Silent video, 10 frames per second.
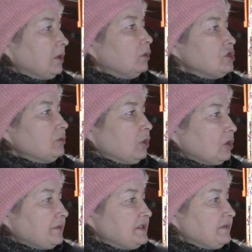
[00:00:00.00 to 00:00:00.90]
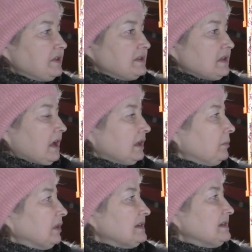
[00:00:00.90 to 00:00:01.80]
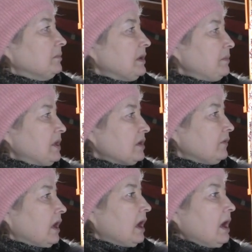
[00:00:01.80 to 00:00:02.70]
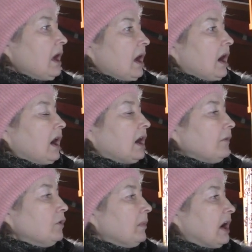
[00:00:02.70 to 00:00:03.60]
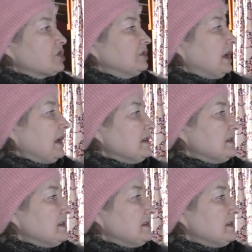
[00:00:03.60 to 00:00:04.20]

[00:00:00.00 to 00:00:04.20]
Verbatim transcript: было очень много в дивизии. Она была самая первая. А кого Маша, Таня,